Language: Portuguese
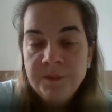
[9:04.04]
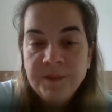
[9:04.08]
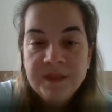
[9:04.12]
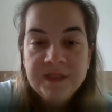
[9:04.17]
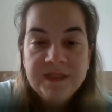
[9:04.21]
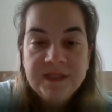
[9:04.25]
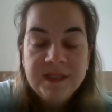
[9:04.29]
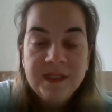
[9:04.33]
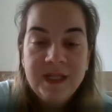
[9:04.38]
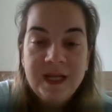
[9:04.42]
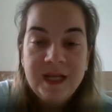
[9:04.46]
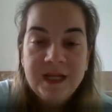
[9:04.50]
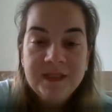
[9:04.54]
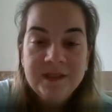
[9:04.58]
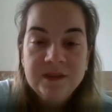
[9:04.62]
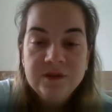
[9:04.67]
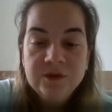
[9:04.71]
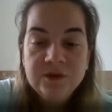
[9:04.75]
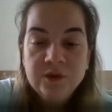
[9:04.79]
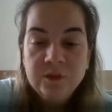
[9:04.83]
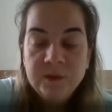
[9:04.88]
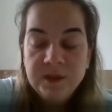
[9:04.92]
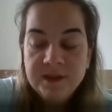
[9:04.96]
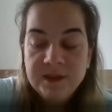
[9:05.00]
pincelada
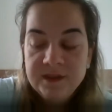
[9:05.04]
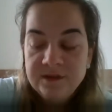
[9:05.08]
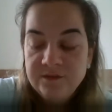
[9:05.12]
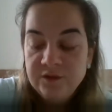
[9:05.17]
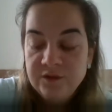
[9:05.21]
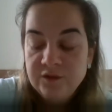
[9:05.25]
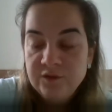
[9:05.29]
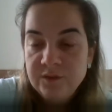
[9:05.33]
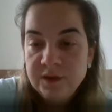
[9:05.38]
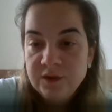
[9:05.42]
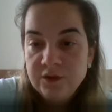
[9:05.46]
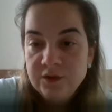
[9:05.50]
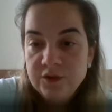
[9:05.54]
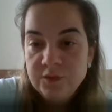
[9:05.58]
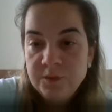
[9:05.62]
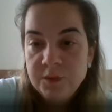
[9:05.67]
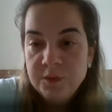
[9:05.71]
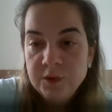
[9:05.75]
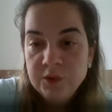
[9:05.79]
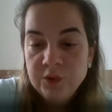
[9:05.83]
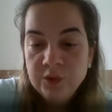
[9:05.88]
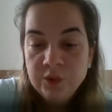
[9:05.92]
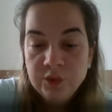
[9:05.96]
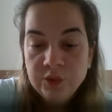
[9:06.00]
sobre desenvolvimento de
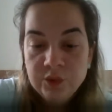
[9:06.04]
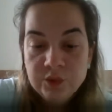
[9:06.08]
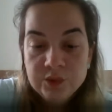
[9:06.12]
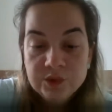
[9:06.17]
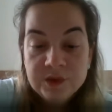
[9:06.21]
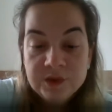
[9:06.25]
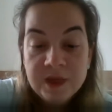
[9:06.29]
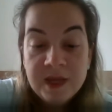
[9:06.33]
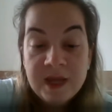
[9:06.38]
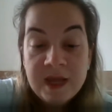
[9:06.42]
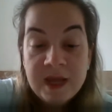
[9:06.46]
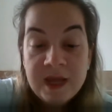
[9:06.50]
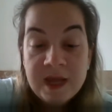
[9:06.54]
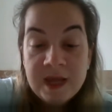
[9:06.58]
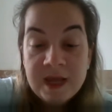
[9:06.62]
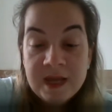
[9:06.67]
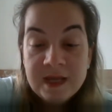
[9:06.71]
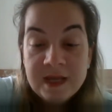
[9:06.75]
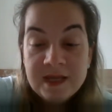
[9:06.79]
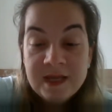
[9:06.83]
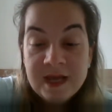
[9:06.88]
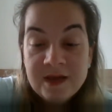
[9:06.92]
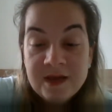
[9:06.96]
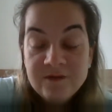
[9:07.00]
produtos,
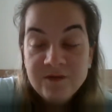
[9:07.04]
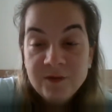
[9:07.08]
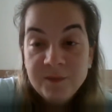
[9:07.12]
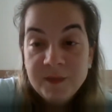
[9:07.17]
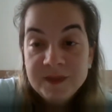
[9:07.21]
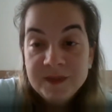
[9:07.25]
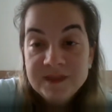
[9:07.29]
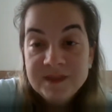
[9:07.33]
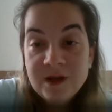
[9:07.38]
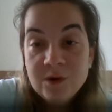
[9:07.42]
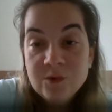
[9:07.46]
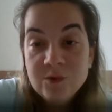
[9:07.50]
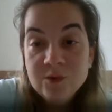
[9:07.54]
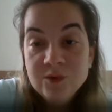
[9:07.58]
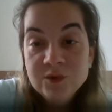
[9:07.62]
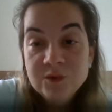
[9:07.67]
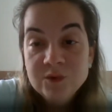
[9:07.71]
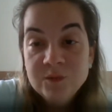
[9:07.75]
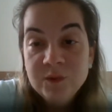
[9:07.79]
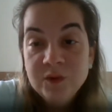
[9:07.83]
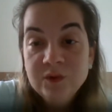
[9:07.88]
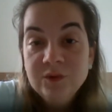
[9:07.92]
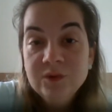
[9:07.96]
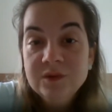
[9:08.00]
e aí eu vou passar alguns
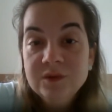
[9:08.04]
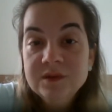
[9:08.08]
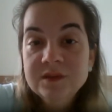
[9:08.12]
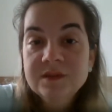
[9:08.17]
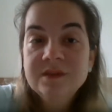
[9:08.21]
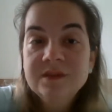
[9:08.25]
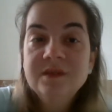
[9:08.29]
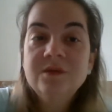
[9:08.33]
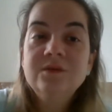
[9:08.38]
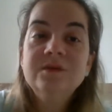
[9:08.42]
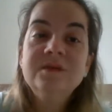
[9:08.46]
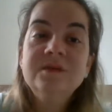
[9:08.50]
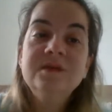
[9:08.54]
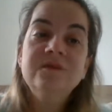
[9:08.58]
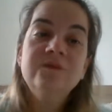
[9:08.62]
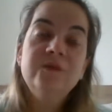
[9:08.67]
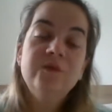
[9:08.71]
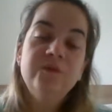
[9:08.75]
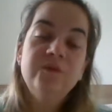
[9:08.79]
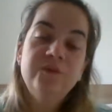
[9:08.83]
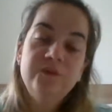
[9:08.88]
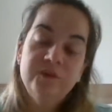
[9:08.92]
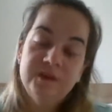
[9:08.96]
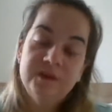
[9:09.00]
produtos que são
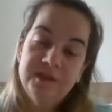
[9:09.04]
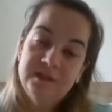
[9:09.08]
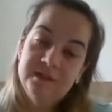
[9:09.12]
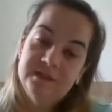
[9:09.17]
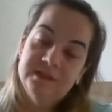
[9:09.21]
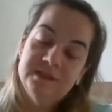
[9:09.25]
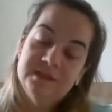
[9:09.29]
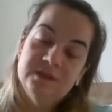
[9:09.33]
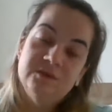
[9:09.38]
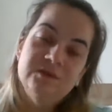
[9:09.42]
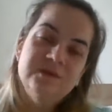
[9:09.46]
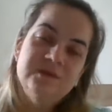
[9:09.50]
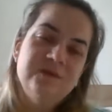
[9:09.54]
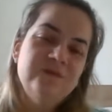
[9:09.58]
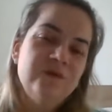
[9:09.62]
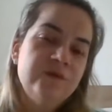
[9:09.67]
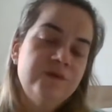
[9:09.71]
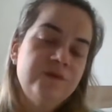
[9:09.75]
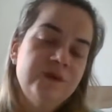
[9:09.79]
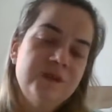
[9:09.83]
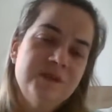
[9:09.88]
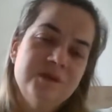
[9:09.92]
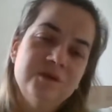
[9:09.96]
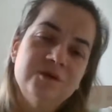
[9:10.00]
desenvolvidos, são
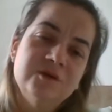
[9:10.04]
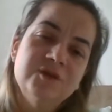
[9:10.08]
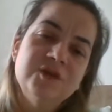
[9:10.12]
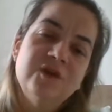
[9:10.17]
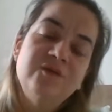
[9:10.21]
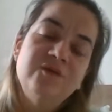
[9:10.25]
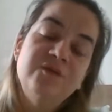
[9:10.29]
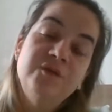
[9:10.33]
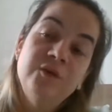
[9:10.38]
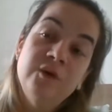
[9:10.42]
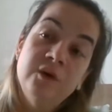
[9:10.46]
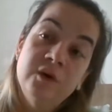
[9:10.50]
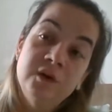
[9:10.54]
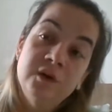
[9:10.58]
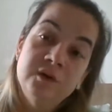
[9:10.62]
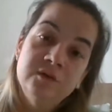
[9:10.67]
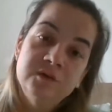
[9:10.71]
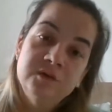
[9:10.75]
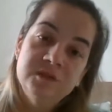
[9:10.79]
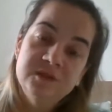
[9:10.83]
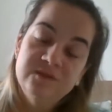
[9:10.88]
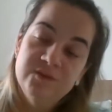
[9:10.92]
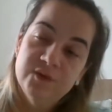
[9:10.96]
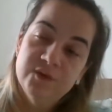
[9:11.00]
desenvolvidos não, que já foram
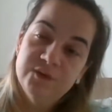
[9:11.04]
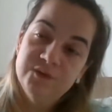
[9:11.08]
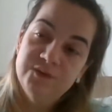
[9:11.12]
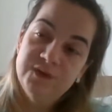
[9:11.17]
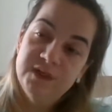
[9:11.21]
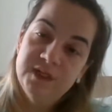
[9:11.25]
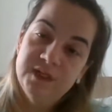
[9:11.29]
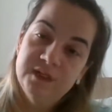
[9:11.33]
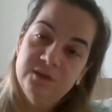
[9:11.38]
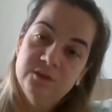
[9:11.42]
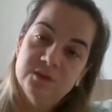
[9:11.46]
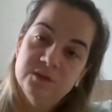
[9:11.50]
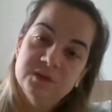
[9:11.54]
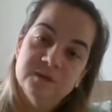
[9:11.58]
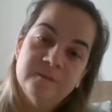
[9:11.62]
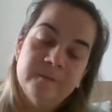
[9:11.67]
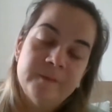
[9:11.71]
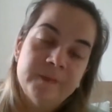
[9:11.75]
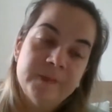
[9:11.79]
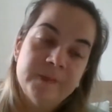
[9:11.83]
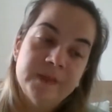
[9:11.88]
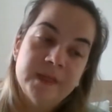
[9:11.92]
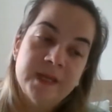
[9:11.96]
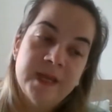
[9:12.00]
desenvolvidos
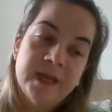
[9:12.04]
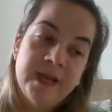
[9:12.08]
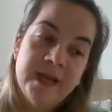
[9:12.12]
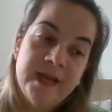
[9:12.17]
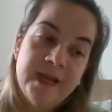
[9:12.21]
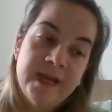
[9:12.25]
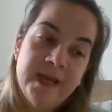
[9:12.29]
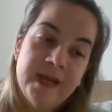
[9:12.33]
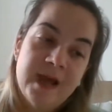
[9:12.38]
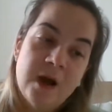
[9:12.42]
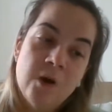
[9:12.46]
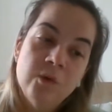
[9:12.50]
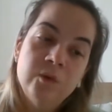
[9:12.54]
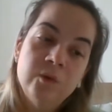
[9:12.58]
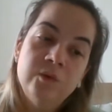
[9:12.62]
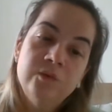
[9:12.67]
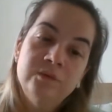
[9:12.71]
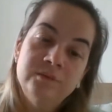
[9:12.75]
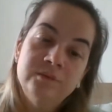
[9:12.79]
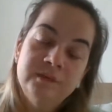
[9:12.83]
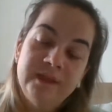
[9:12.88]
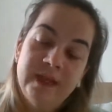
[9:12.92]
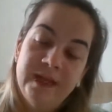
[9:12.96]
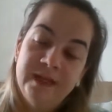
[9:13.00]
é, há
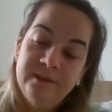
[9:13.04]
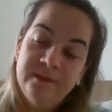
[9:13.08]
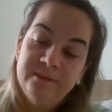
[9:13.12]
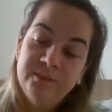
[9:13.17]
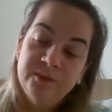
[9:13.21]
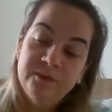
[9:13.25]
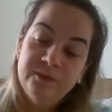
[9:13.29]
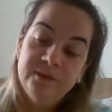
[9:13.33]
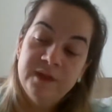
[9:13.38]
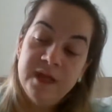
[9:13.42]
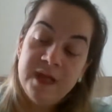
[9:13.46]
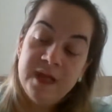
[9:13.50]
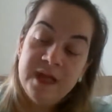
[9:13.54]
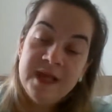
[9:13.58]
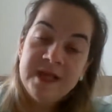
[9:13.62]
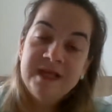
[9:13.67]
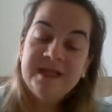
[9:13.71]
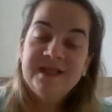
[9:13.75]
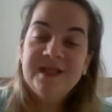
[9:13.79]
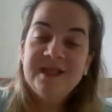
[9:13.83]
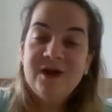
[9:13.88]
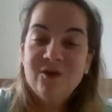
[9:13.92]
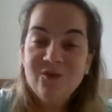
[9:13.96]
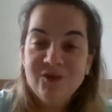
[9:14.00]
algum tempo,
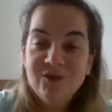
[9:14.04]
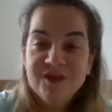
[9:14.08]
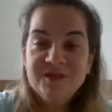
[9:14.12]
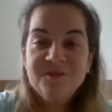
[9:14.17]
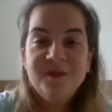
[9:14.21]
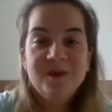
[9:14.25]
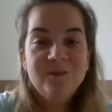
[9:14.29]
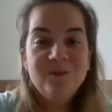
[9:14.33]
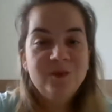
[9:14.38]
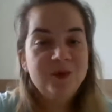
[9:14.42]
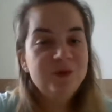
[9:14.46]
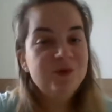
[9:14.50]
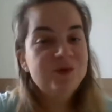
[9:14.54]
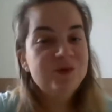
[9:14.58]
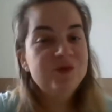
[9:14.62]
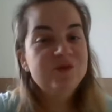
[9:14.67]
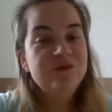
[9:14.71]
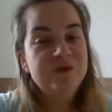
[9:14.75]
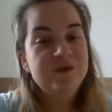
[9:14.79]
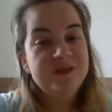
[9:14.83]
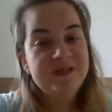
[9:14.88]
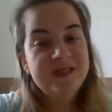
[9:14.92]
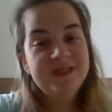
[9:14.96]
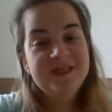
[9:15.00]
que talvez para muitos de
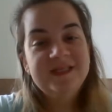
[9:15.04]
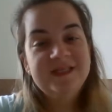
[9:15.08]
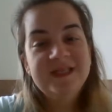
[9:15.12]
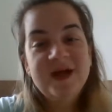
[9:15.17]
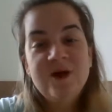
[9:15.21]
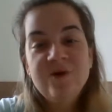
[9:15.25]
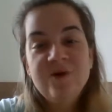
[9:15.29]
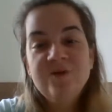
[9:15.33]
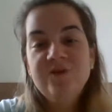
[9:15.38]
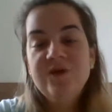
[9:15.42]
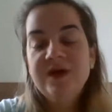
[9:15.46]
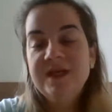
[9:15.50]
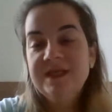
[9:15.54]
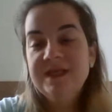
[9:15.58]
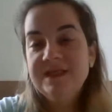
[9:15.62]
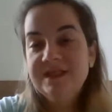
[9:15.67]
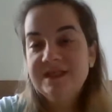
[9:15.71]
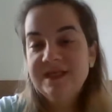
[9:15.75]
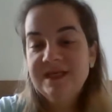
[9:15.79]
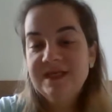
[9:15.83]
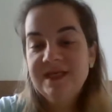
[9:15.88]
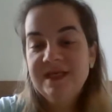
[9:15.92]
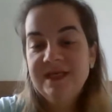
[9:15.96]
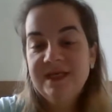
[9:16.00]
vocês não vai
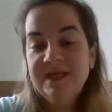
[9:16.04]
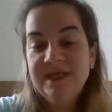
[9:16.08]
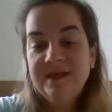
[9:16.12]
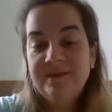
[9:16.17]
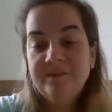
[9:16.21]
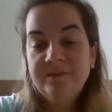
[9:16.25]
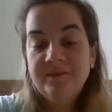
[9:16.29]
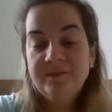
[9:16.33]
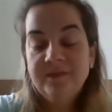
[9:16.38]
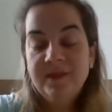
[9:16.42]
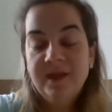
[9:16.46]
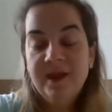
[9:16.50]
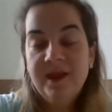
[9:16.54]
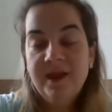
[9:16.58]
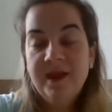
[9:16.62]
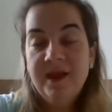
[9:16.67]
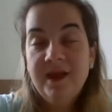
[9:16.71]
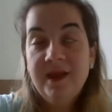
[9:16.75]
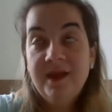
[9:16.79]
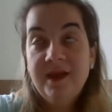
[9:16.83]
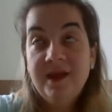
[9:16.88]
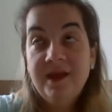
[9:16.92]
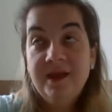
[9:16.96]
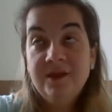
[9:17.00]
ser
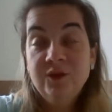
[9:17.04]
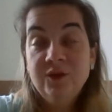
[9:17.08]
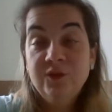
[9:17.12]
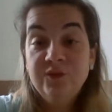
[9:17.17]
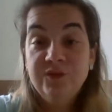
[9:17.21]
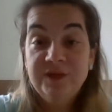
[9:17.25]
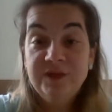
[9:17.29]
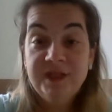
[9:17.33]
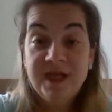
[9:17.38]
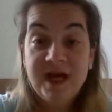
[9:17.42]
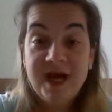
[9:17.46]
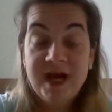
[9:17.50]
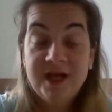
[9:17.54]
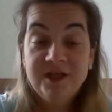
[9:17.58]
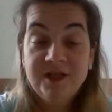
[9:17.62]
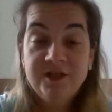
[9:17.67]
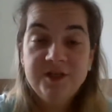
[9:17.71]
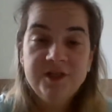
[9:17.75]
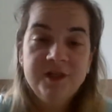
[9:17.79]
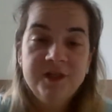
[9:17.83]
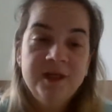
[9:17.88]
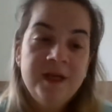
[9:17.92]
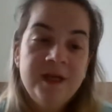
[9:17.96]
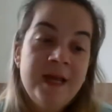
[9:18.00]
é,
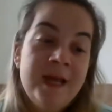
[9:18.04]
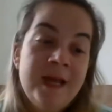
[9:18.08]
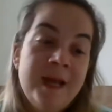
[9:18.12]
novidade,